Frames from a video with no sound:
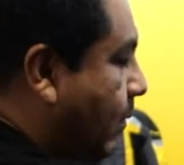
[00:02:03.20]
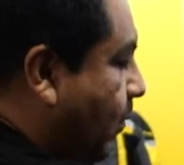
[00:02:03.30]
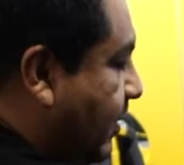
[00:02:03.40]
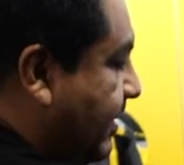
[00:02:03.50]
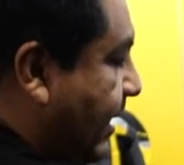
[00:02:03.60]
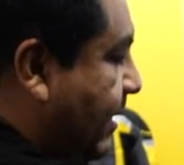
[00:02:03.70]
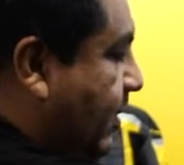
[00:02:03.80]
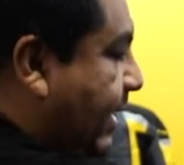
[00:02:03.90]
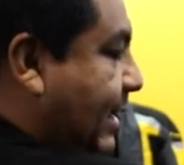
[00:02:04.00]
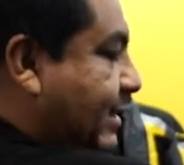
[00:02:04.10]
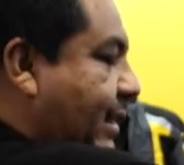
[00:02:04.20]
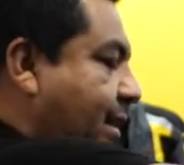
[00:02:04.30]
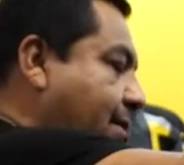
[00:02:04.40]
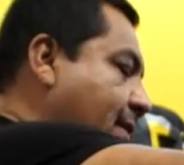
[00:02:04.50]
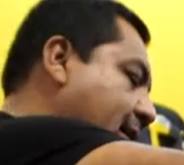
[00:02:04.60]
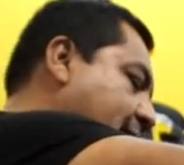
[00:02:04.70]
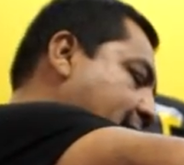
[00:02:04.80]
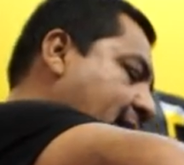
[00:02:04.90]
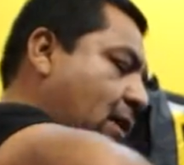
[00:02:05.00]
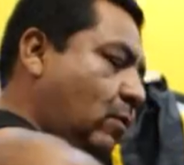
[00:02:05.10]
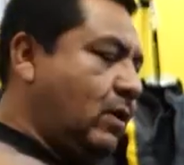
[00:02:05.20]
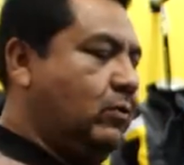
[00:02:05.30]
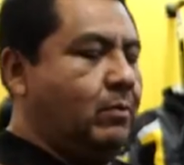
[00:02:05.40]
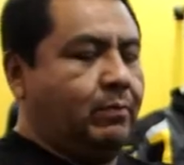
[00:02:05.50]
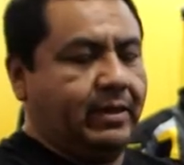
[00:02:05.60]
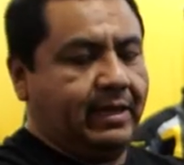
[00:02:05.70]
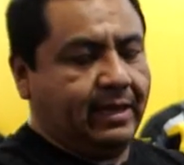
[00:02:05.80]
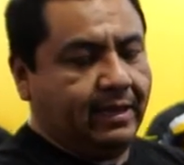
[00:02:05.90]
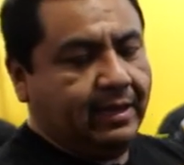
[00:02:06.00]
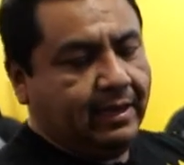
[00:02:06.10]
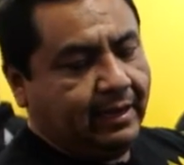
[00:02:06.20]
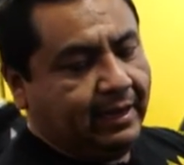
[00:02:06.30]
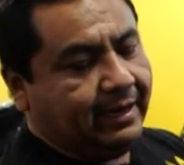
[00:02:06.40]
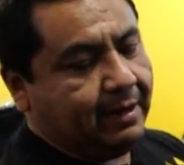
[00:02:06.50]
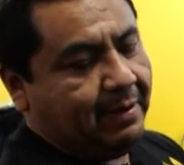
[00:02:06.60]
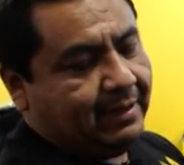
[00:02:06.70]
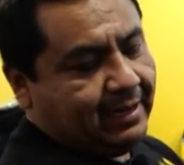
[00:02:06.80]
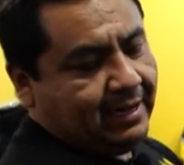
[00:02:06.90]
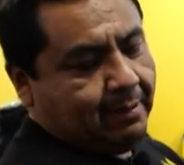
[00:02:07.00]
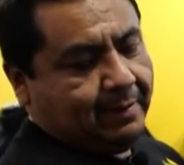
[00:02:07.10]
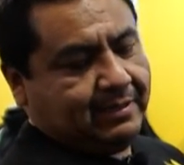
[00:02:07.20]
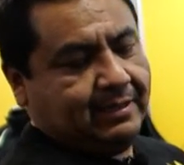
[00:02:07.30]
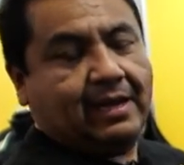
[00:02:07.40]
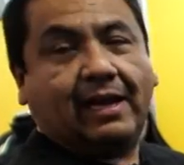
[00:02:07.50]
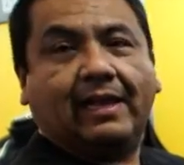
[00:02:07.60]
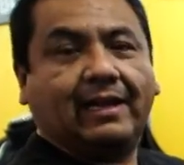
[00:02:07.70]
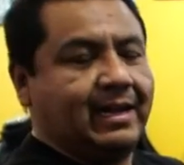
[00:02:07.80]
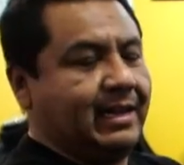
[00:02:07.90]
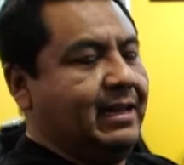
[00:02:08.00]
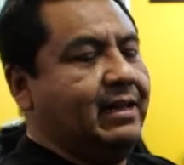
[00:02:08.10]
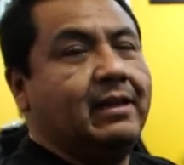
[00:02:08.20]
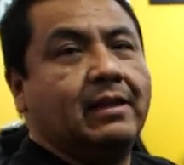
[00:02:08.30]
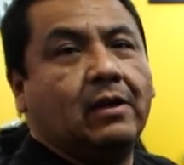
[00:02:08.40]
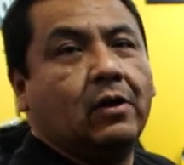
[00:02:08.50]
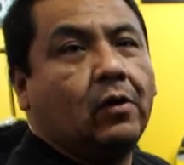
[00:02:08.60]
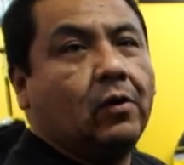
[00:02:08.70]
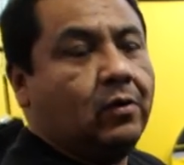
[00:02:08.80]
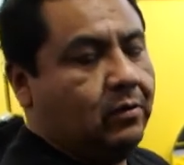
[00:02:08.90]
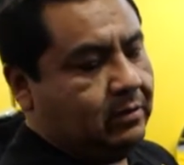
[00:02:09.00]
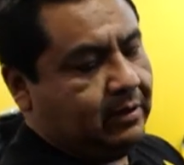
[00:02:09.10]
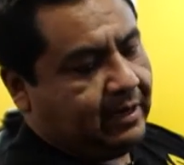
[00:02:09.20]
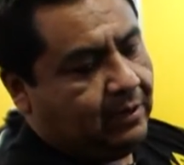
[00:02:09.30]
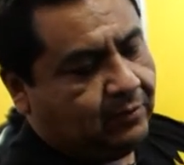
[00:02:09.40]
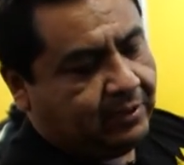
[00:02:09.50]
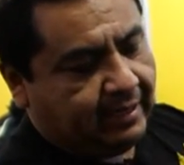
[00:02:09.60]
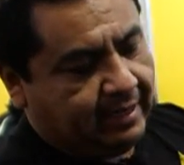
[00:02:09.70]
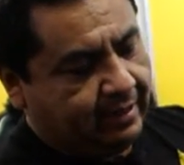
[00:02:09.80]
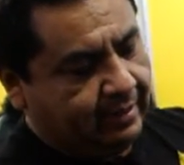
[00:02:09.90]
bolsa extendible en la cual uno puede incrementar la capacidad de carga o reducirla